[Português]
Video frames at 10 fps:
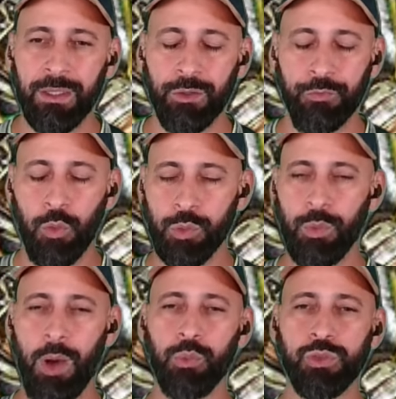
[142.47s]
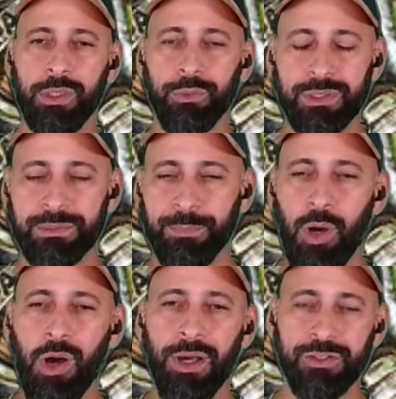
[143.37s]
Foram alguns jogadores
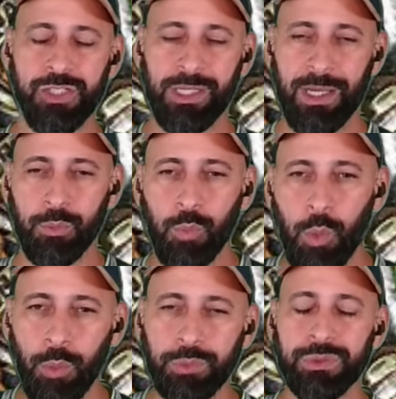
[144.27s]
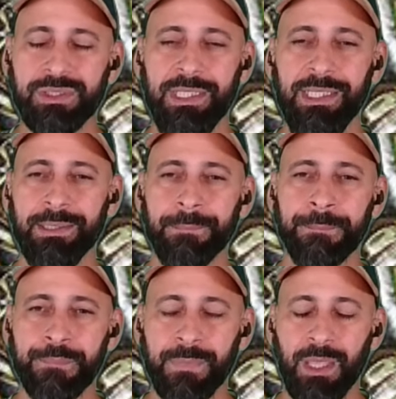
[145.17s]
embora, chegaram outros, né?
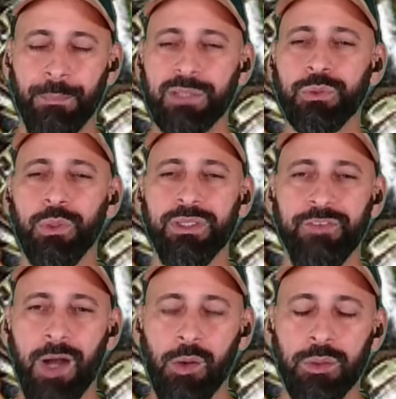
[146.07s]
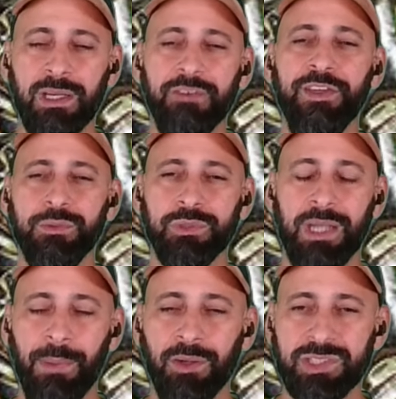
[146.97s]
Mas o Dorival fez um
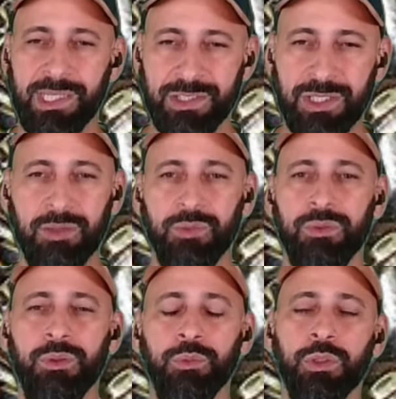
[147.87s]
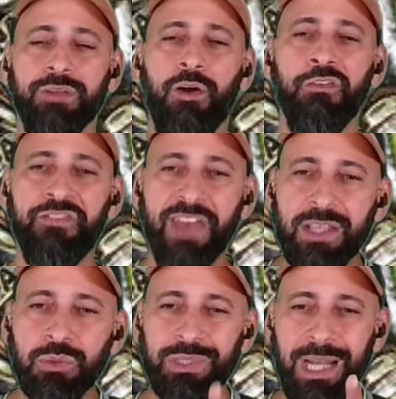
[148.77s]
trabalho certinho. O Dorival
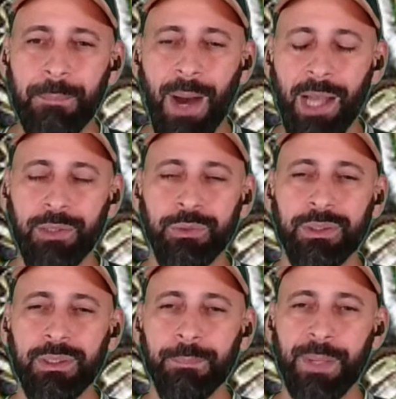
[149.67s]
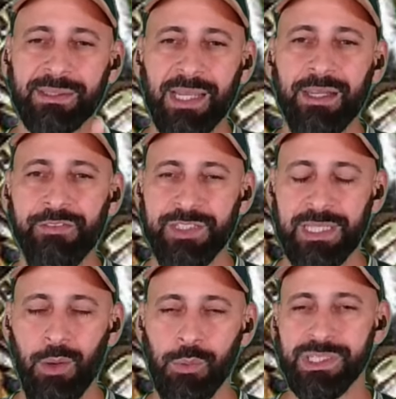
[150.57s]
fez um trabalho para estar tá na
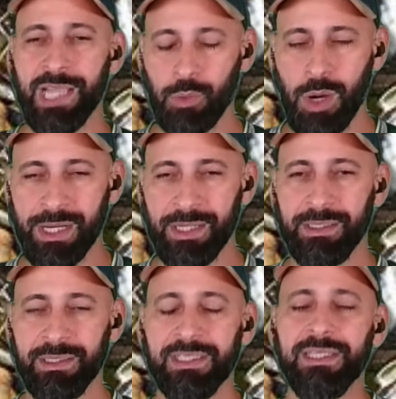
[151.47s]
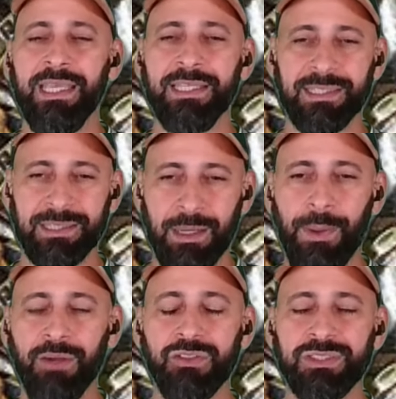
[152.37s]
final. E agora, esse
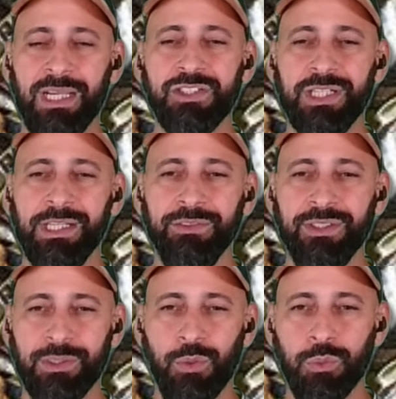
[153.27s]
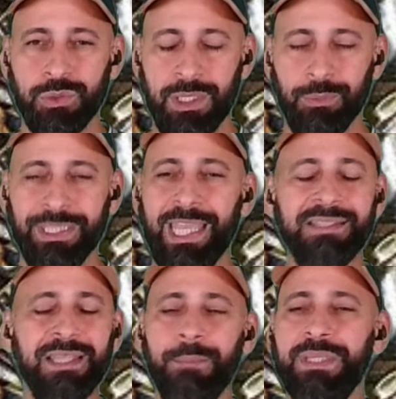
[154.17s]
trabalho está chegando a essa conclusão. Ninguém
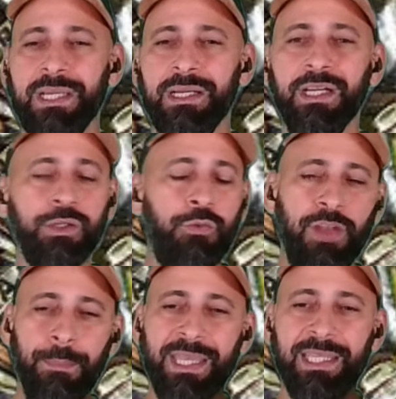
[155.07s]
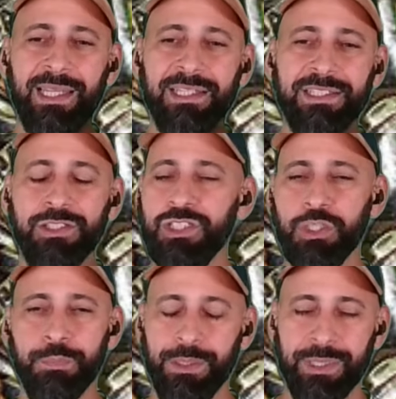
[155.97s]
sabia que o Flamengo ia estar tá nesse
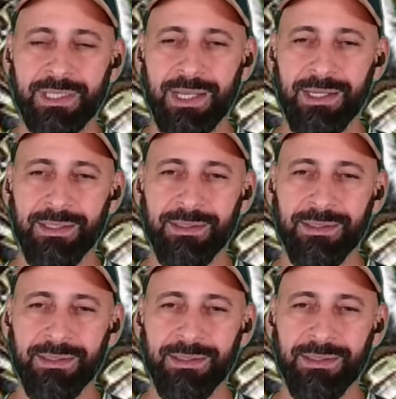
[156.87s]
desespero que está.